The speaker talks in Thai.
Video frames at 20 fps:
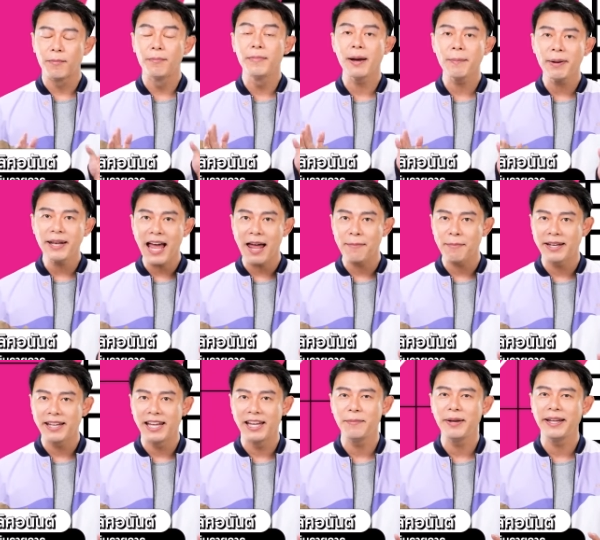เมื่อไม่นาน
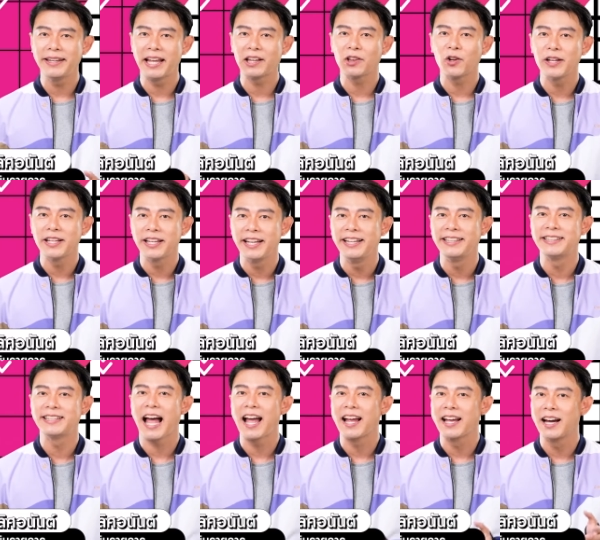มานี้มีเทคโนโลยี
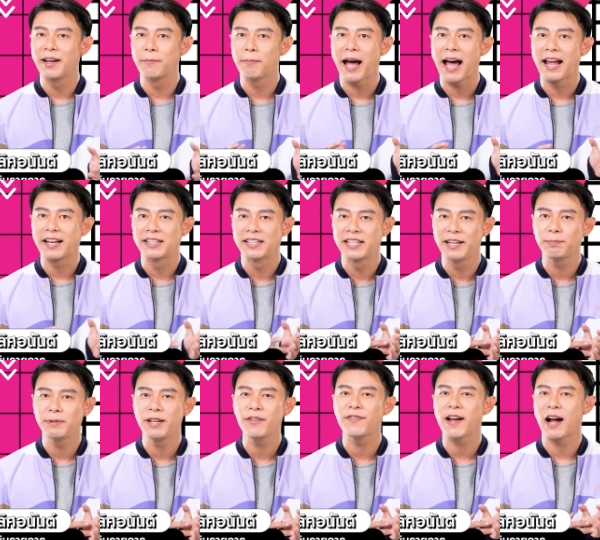จ่ายเงินผ่าน
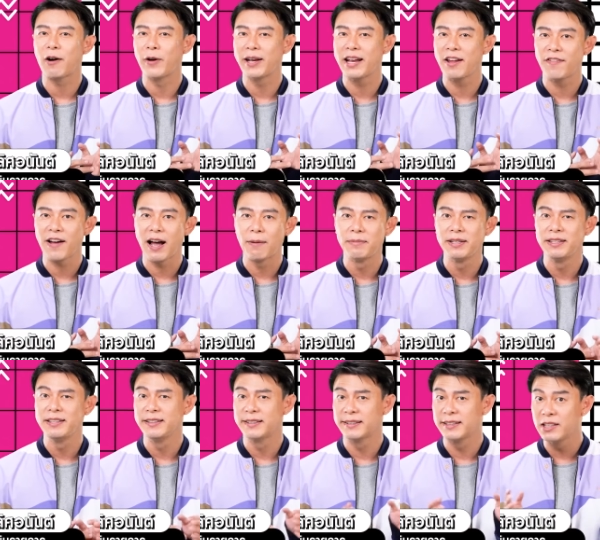ชิปที่ฝังไว้ในฝ่า
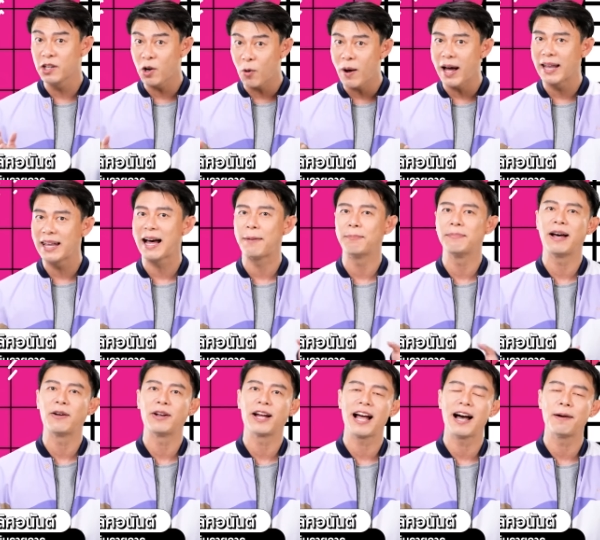มือ ซึ่งก็ว่า
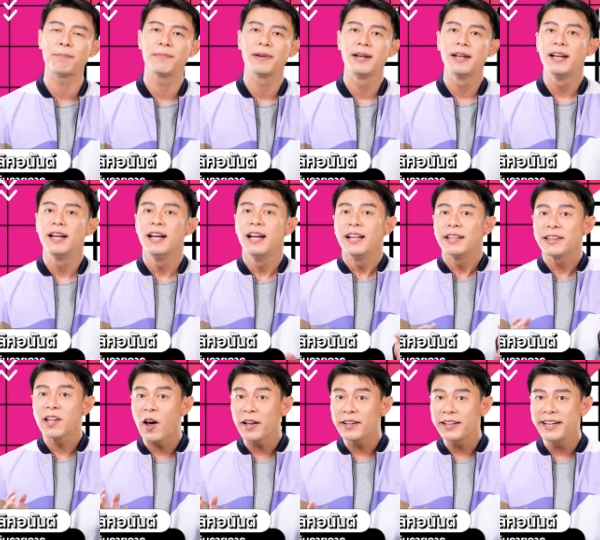ล้ำแล้วนะครับ
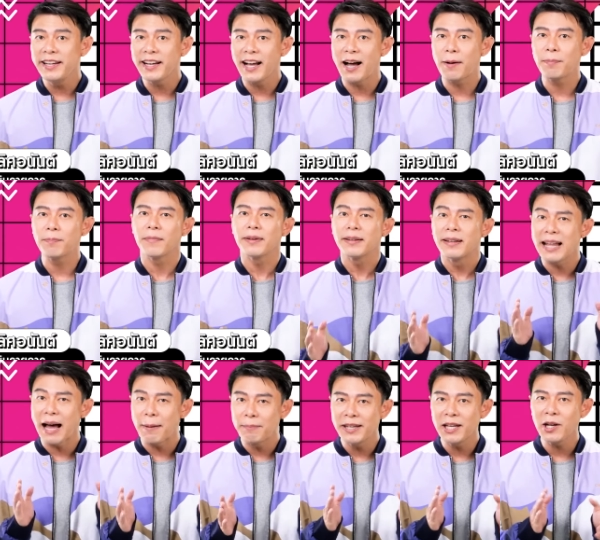ตอนนี้ครับ
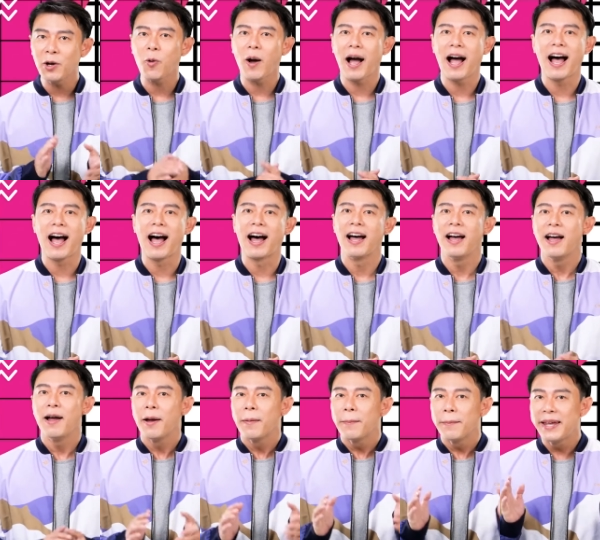ล้ำยิ่งกว่า
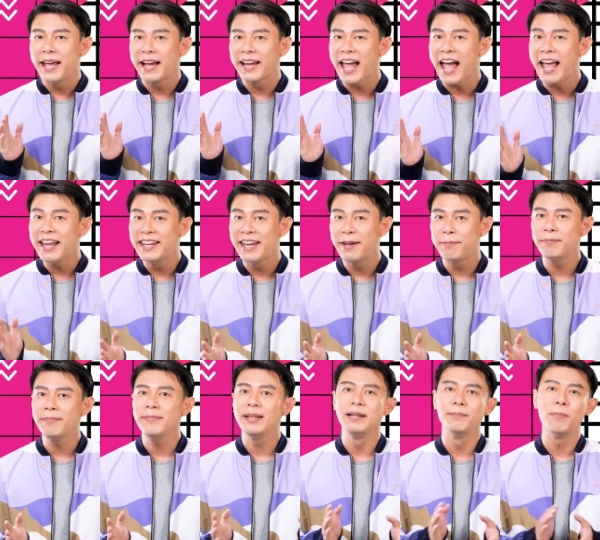เพียงแค่
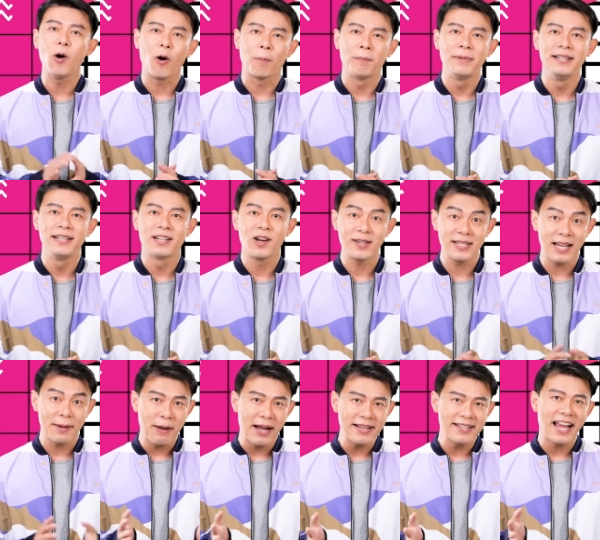ยิ้มหรือโบกมือก็
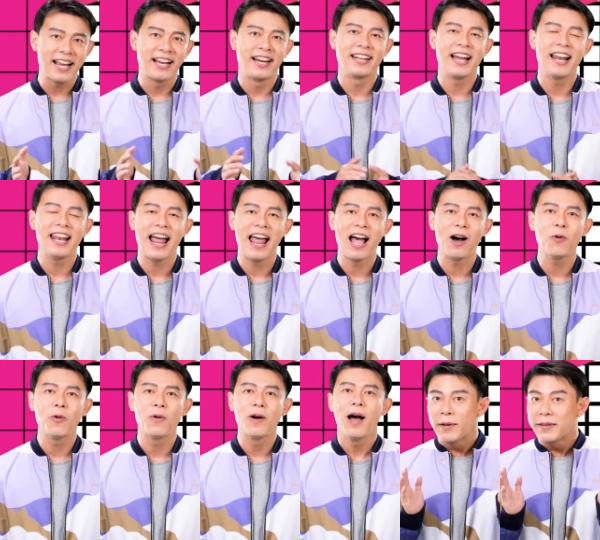สามารถจ่ายเงินได้แล้
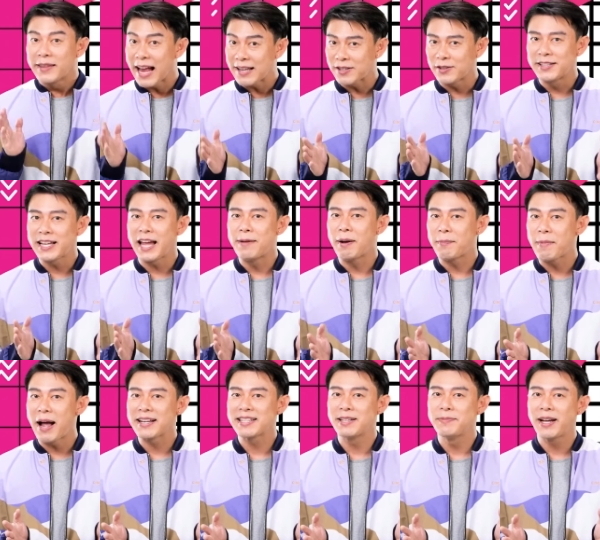ว น่าสนใจ
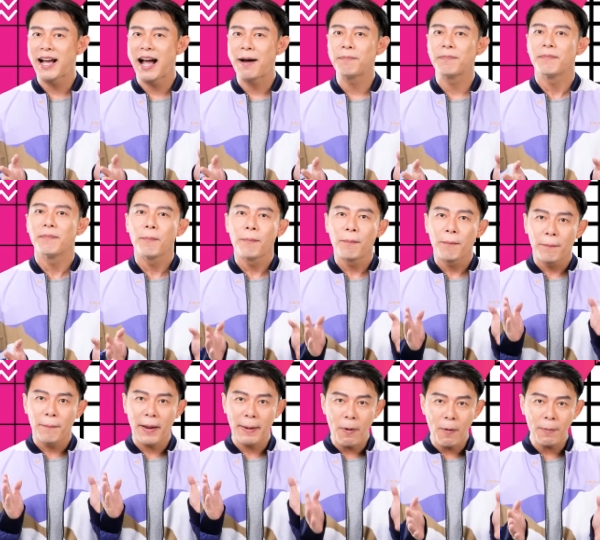มากๆใช่ไหมครับ
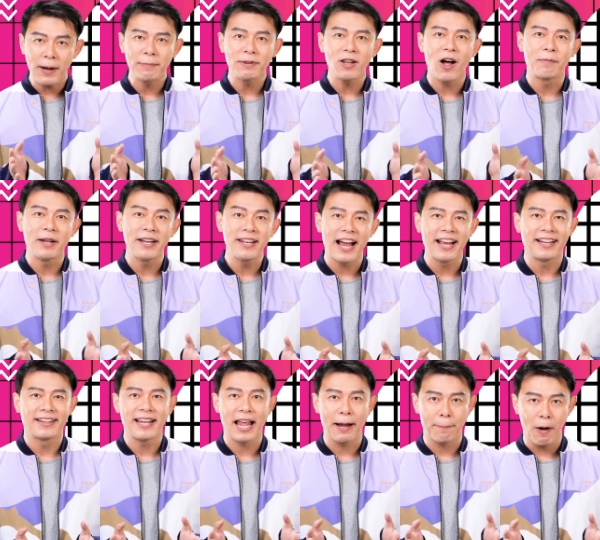ไปพบคำตอบได้ใน
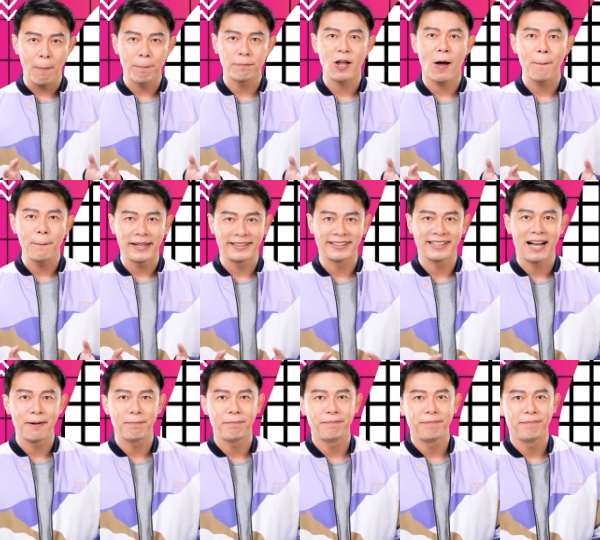Tech Pop Topics
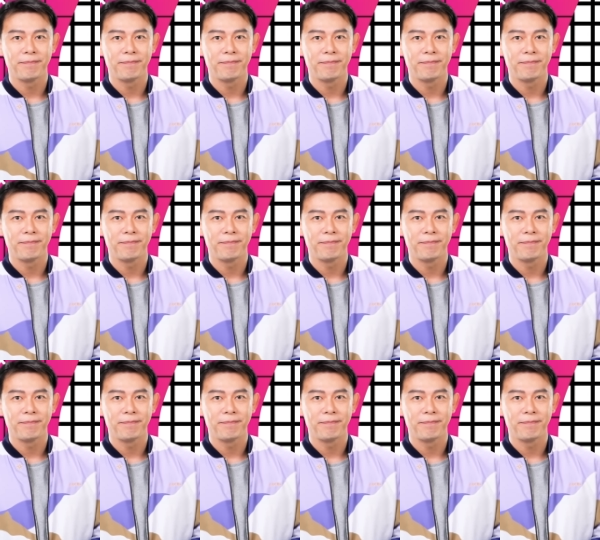ครับ